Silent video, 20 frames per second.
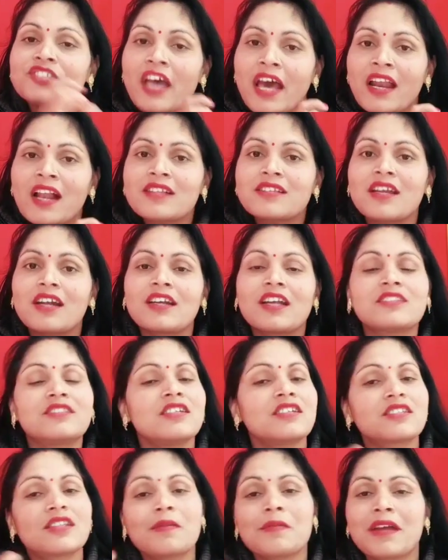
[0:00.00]
चैनल से
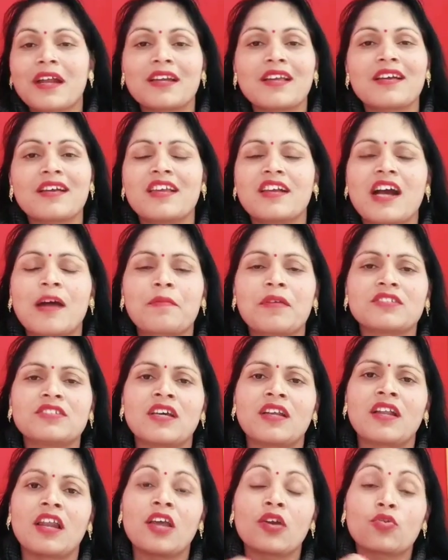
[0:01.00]
रिलेटेड जिस भी कैटेगरी का आपका
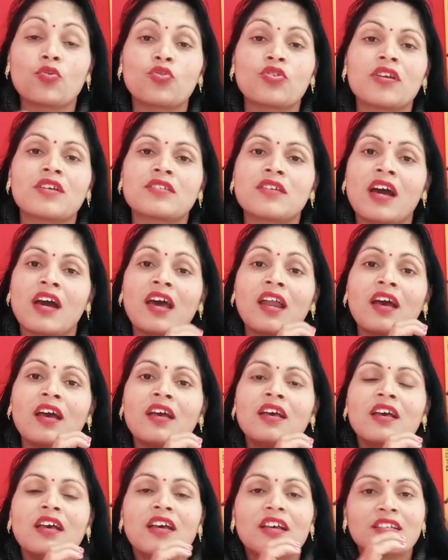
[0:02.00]
चैनल है कुकिंग का
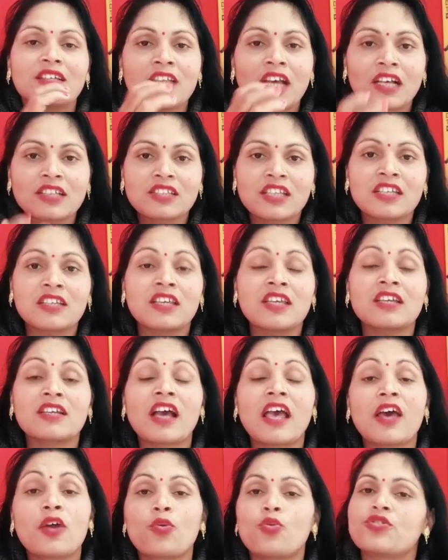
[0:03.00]
या
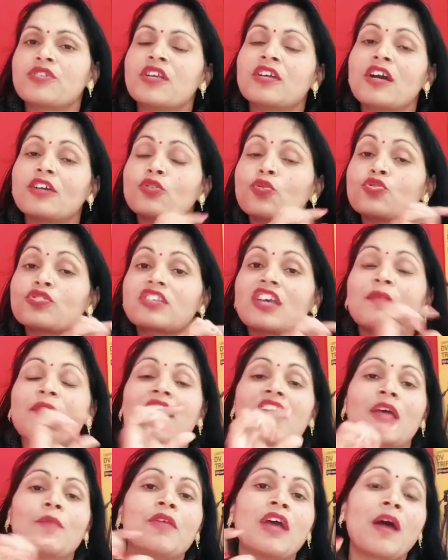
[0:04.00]
सिंगिंग का या रोस्टिंग का तो उसके
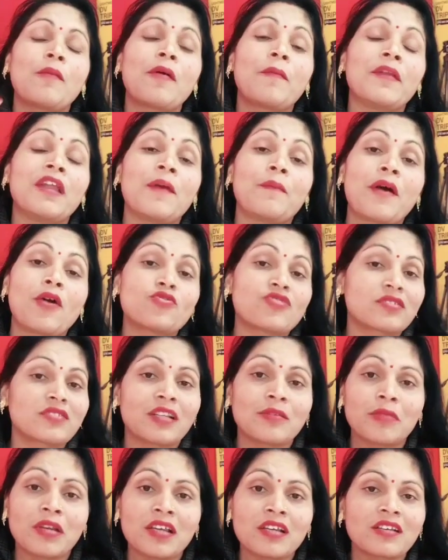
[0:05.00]
बारे में आप अपने अबाउट
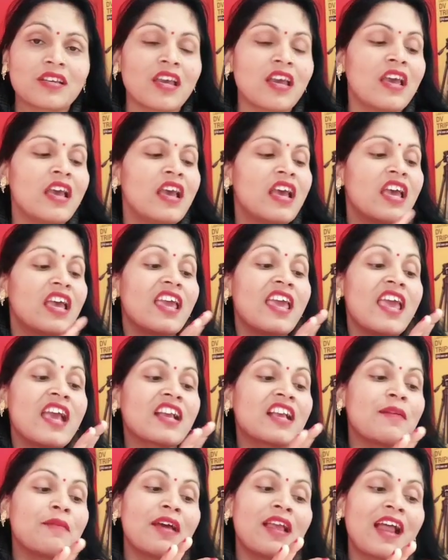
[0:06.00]
सेक्शन में लिख के
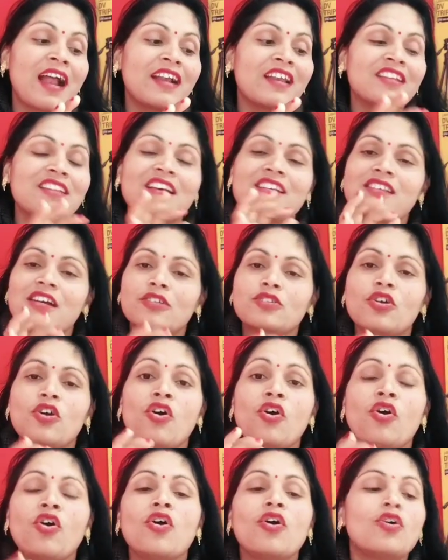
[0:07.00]
एक ईमेल आईडी दे सकते
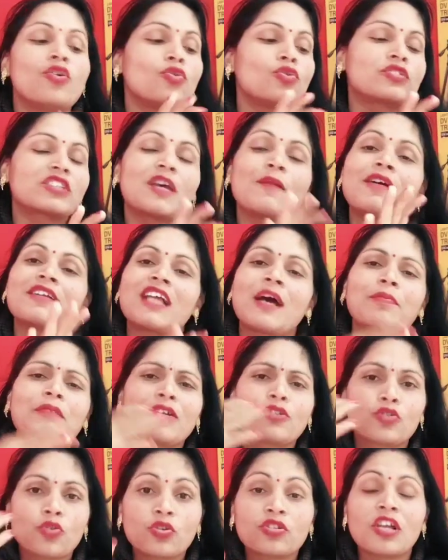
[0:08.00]
हो उसके बाद
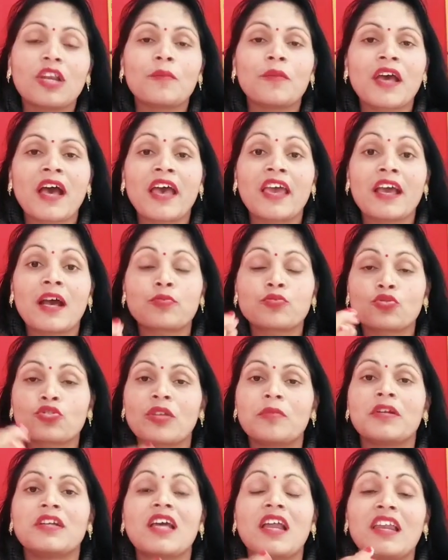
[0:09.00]
आपका जो दिल में आए आप
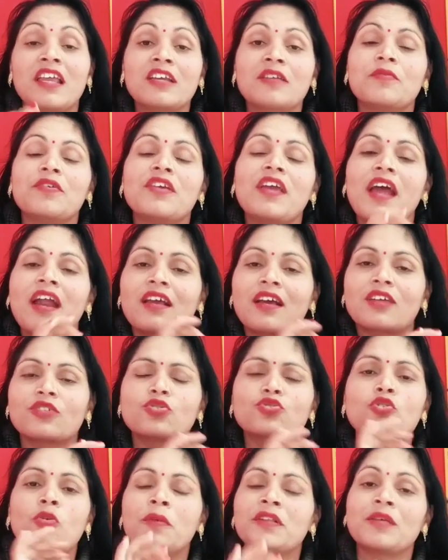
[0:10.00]
सोशल मीडिया लिंक भी ऐड कर
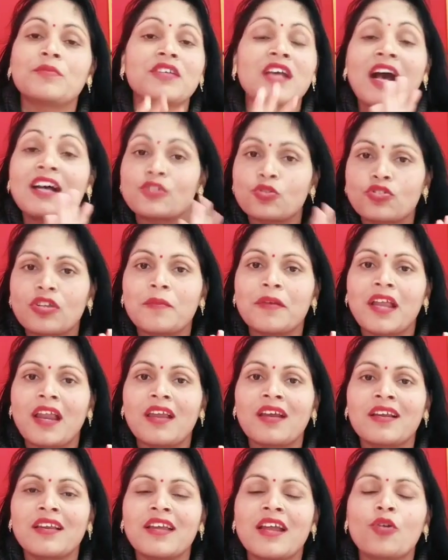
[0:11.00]
सकते जो मतलब यहाँ सोशल
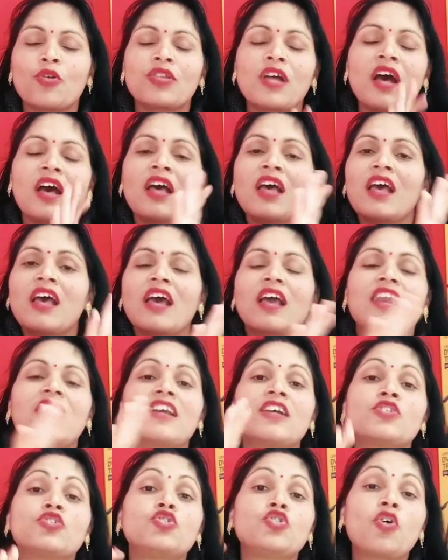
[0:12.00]
मीडिया लिंक नहीं ऐड होता
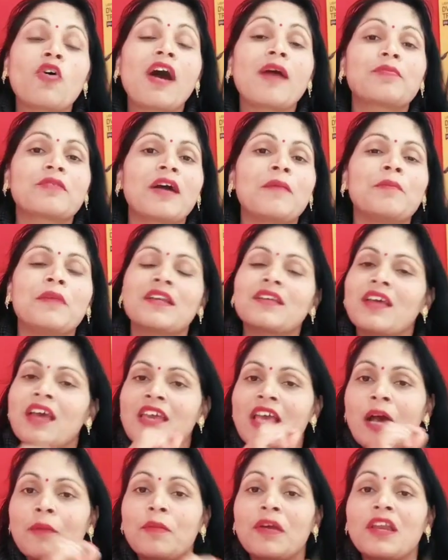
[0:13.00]
लेकिन जो आपका मन
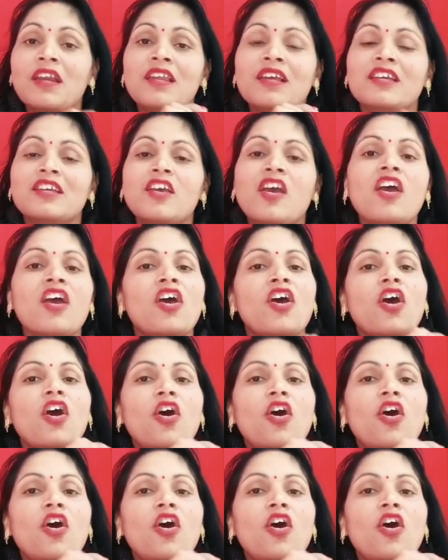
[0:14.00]
कहे यहाँ पर लिख के